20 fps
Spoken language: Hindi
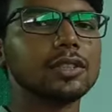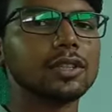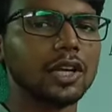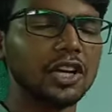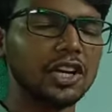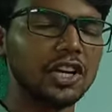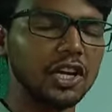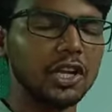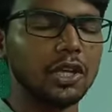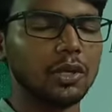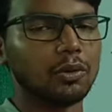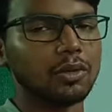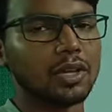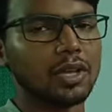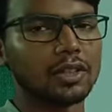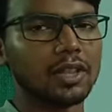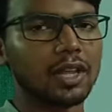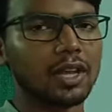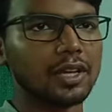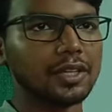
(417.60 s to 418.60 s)
किडनी हो
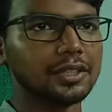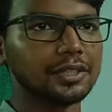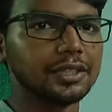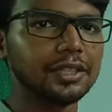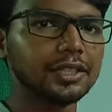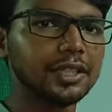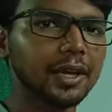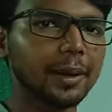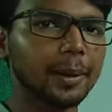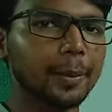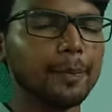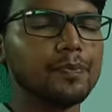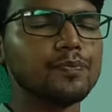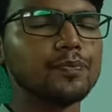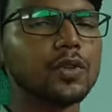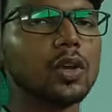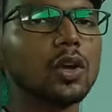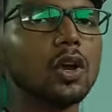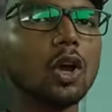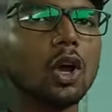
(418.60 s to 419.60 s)
जाता है ठीक है
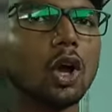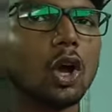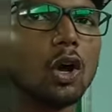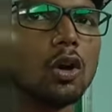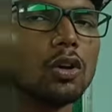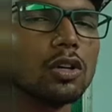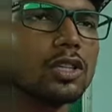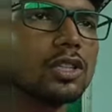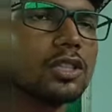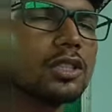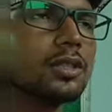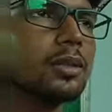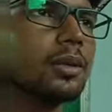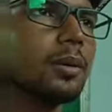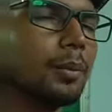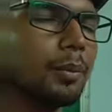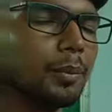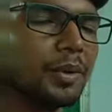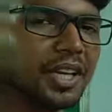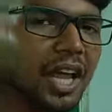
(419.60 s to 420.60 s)
और
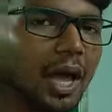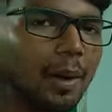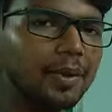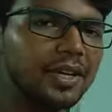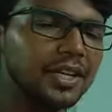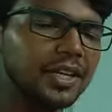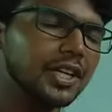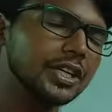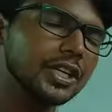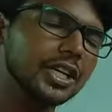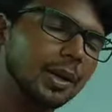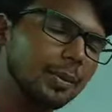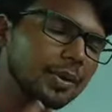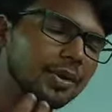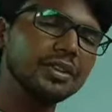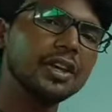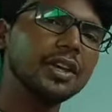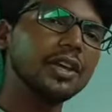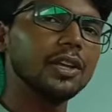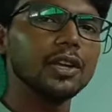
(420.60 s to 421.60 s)
विटामिन ई e की कमी
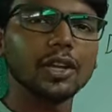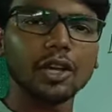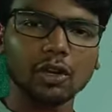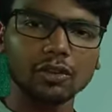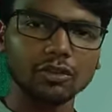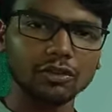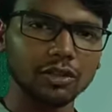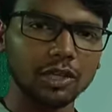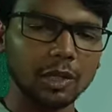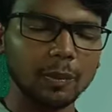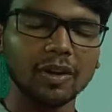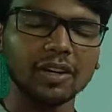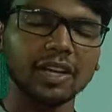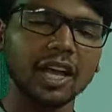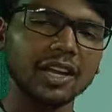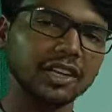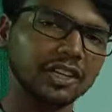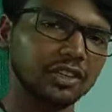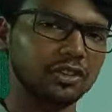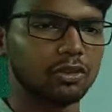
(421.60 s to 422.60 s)
से ही लीवर
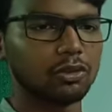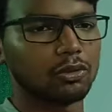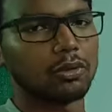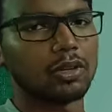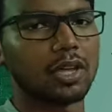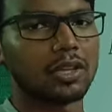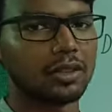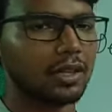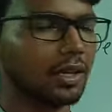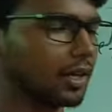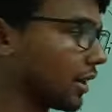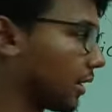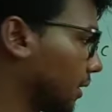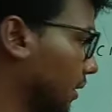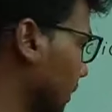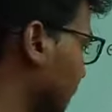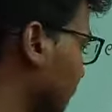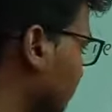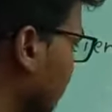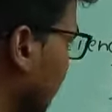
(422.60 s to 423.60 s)
का निकोसिस हो जाता है
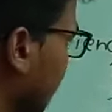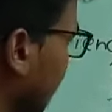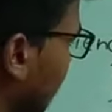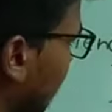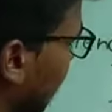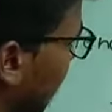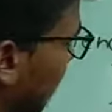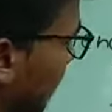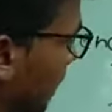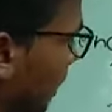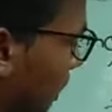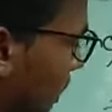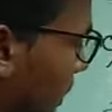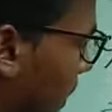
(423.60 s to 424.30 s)
क्या हो